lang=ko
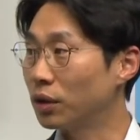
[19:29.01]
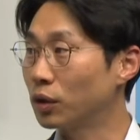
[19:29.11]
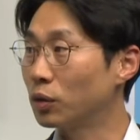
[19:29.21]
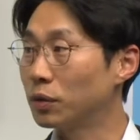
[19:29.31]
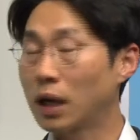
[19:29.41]
음.
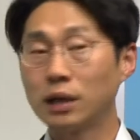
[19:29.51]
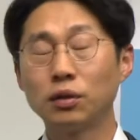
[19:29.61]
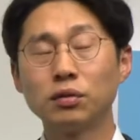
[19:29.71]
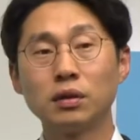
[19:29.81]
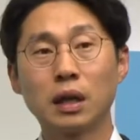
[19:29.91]
라고 하면 음.
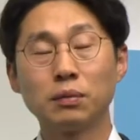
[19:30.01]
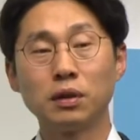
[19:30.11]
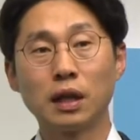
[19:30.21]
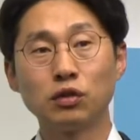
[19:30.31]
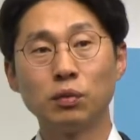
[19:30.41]
가이던스를 낮,
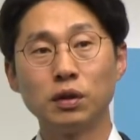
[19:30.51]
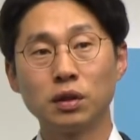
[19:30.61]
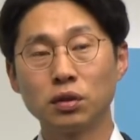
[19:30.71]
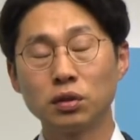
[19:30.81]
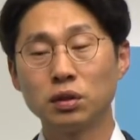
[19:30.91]

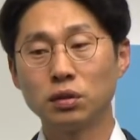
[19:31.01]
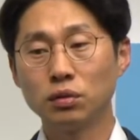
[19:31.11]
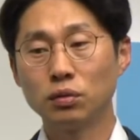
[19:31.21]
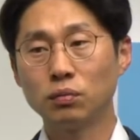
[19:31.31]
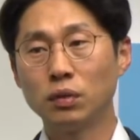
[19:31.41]
낮추면서 실,
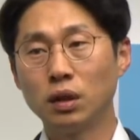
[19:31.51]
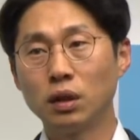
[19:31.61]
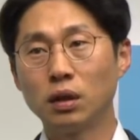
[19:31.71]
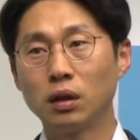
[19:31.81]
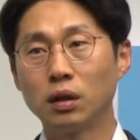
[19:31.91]
좀
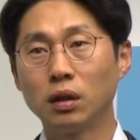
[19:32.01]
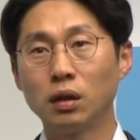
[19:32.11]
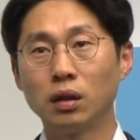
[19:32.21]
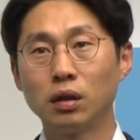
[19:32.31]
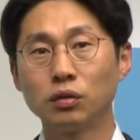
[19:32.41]

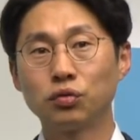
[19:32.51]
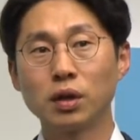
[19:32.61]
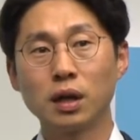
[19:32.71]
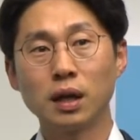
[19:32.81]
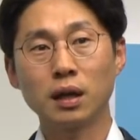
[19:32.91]
어,
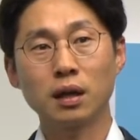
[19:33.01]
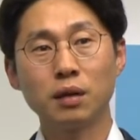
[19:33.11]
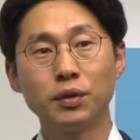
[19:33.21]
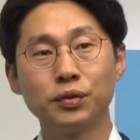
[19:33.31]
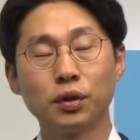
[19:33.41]
주가가
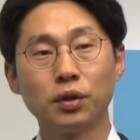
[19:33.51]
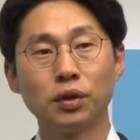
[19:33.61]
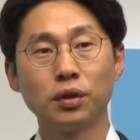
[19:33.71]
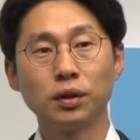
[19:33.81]
하락하면서